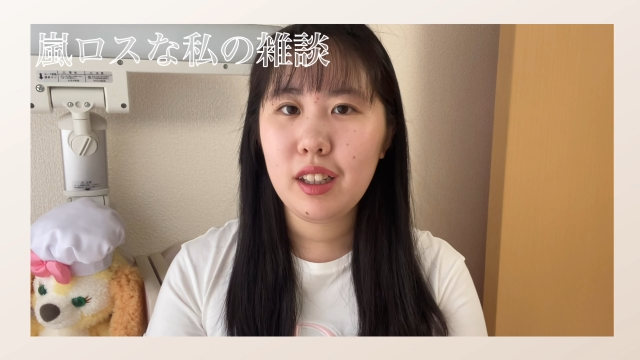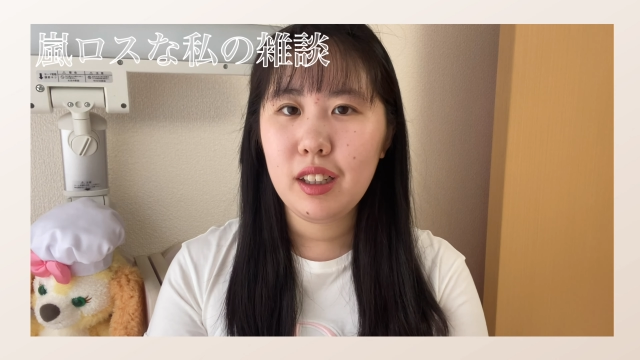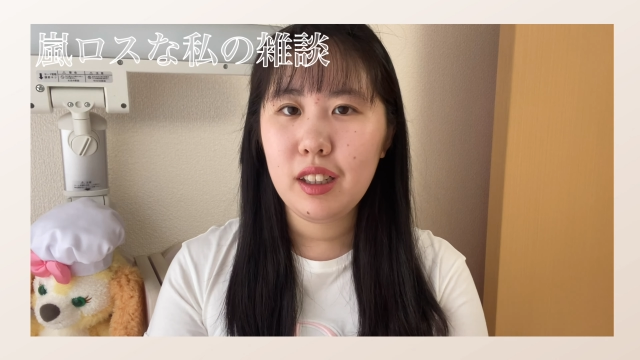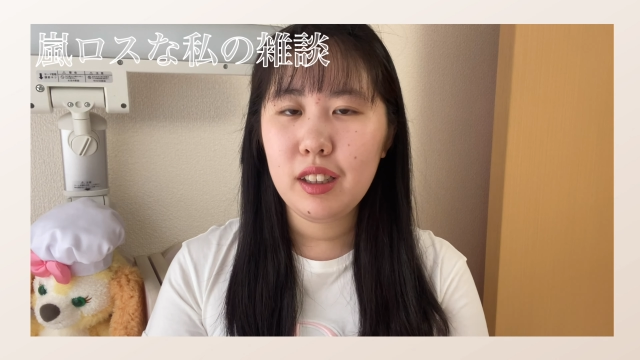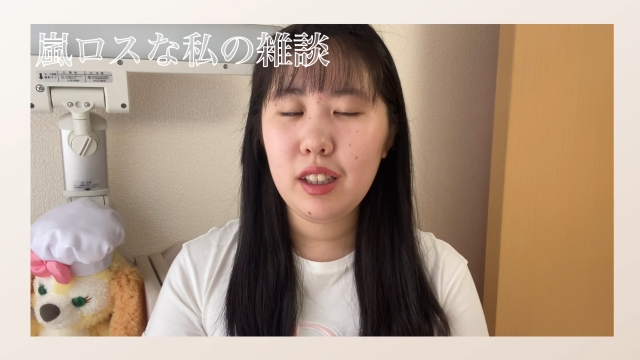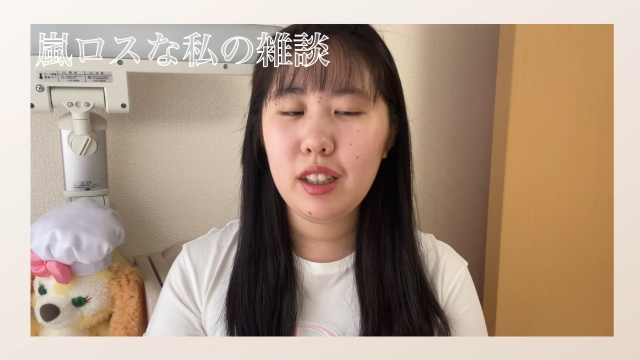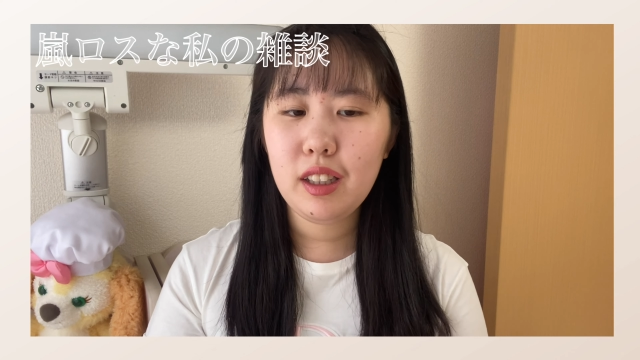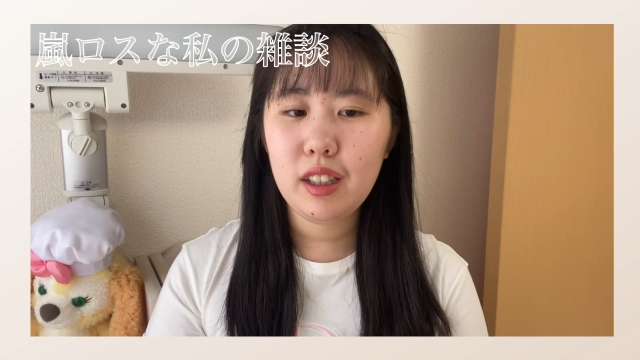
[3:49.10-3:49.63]

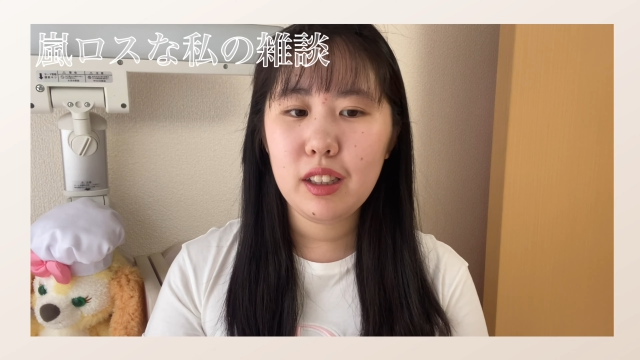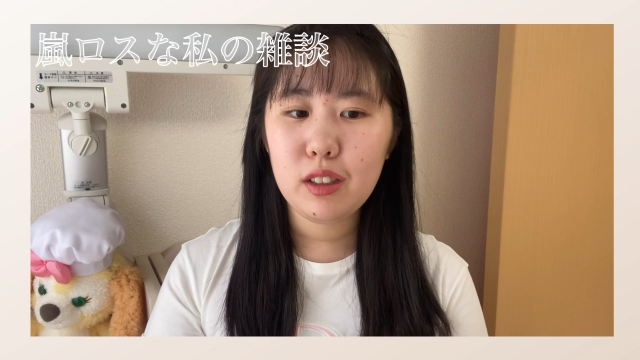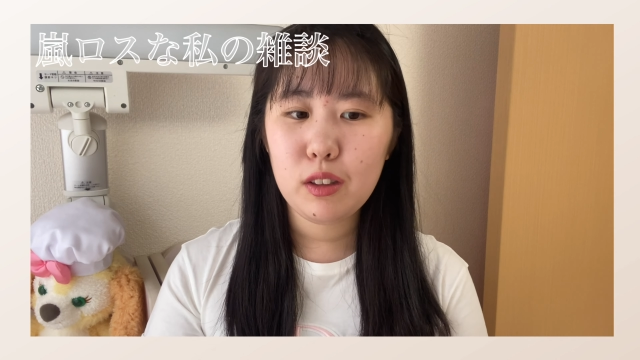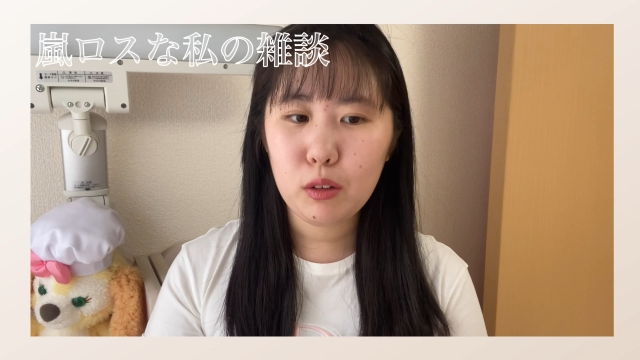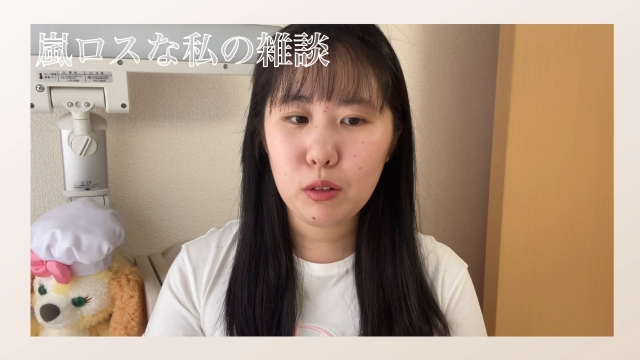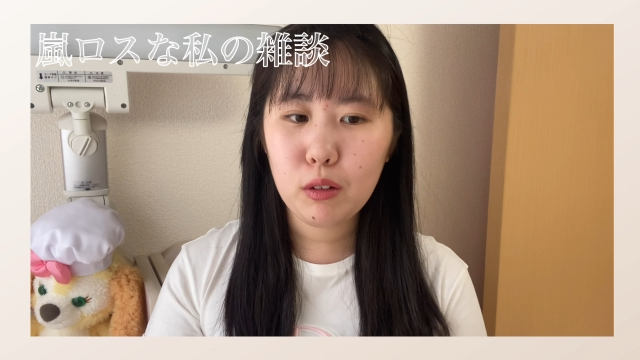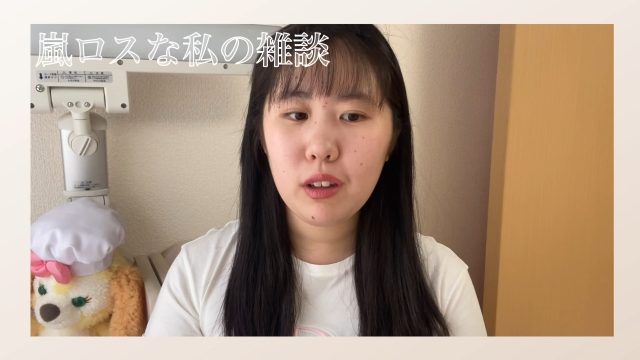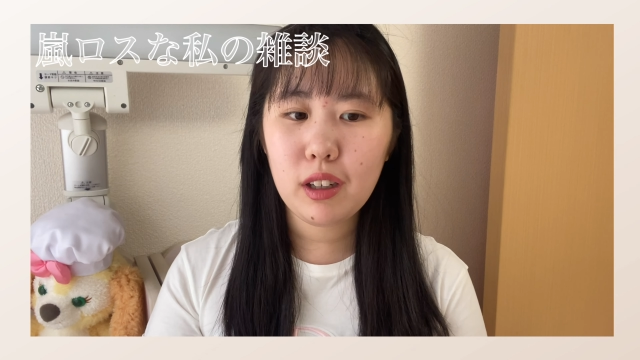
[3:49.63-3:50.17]
で、
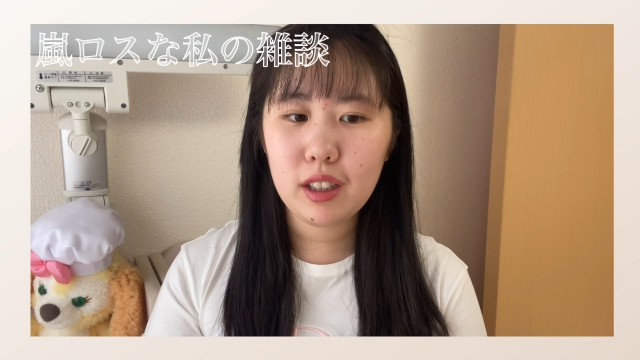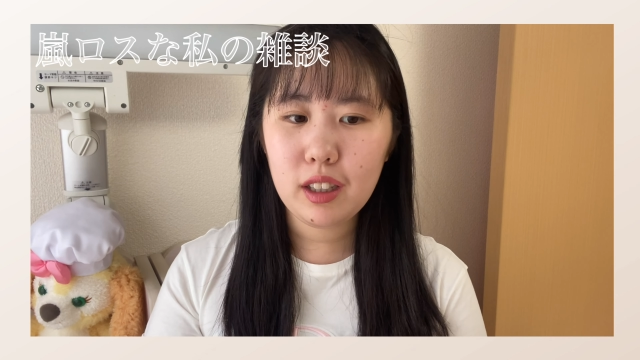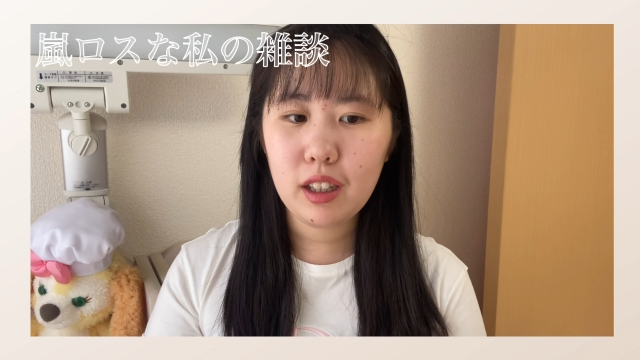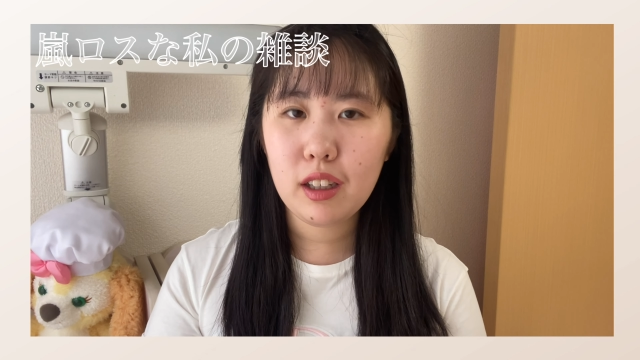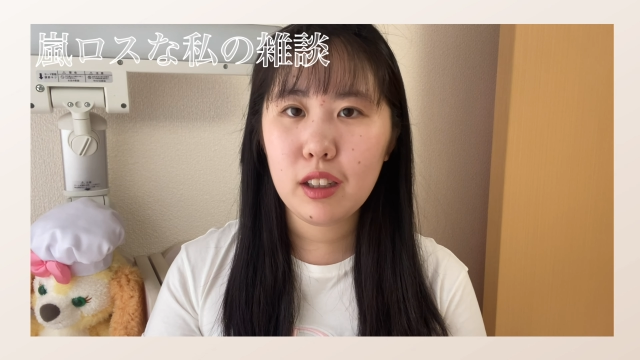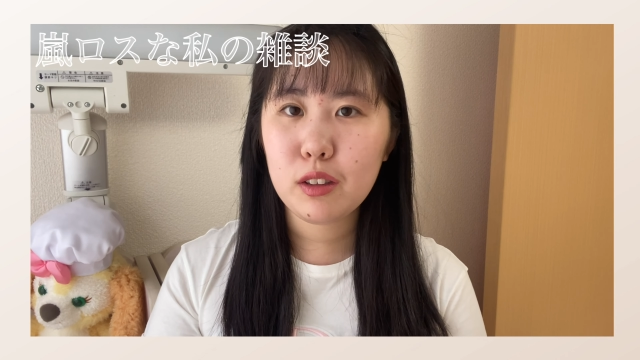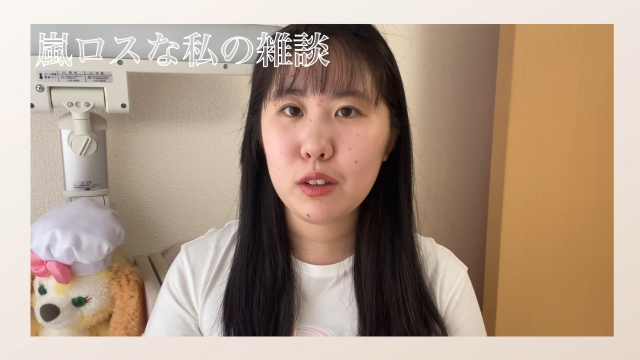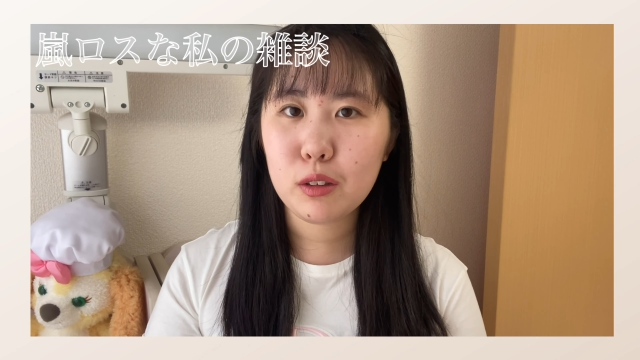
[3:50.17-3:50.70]
そこか
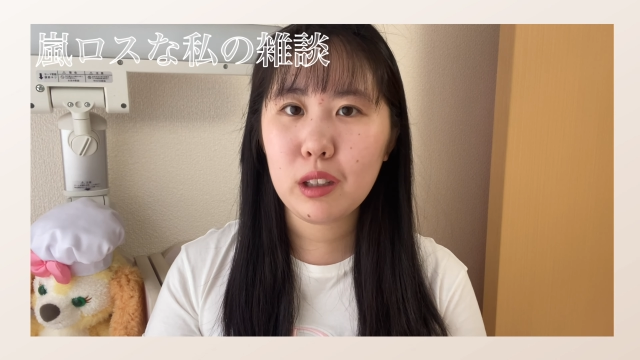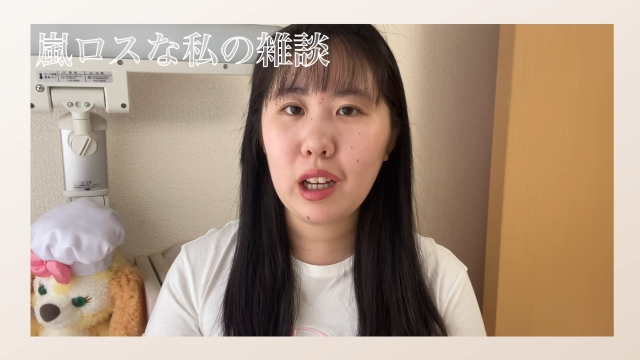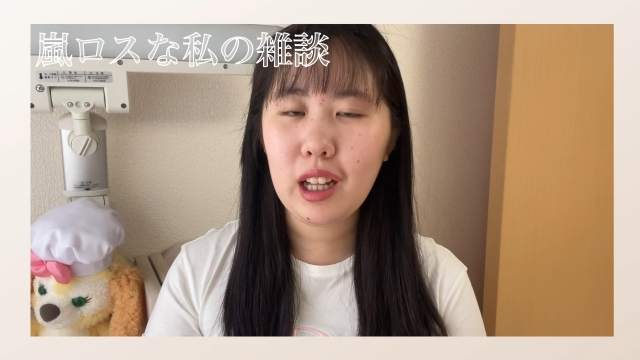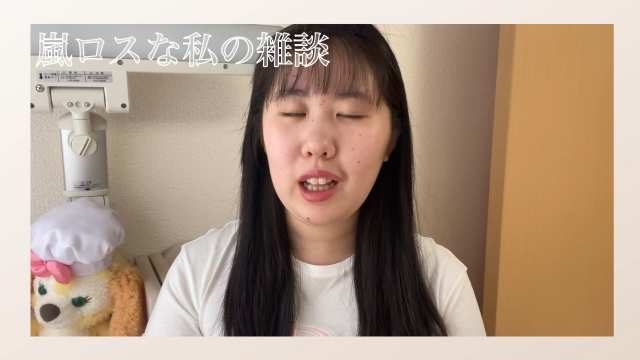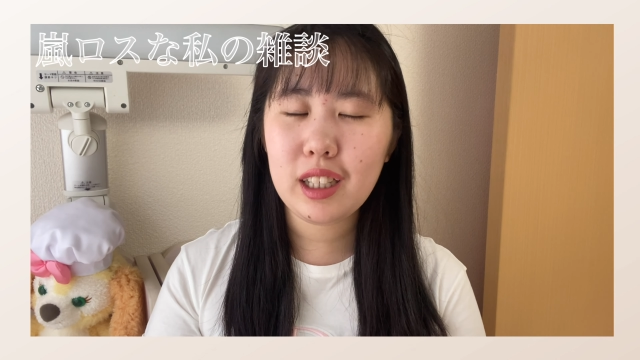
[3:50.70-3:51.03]
らずっと